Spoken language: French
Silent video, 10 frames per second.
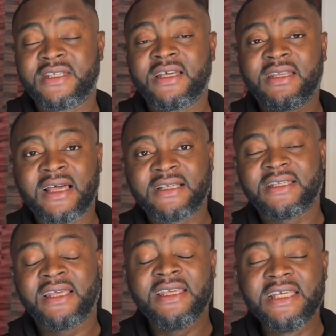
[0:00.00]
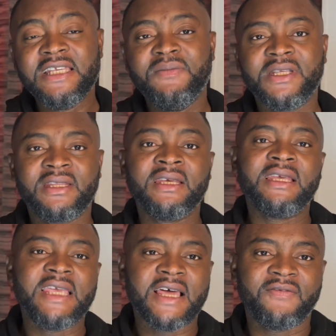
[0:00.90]
C'est un accès illimité
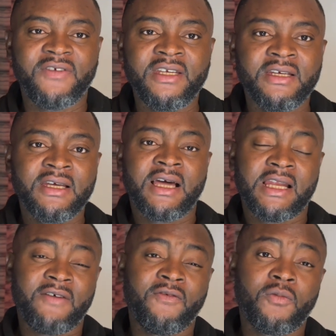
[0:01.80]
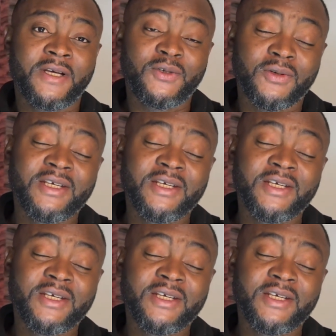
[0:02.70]
et à vie à la formation.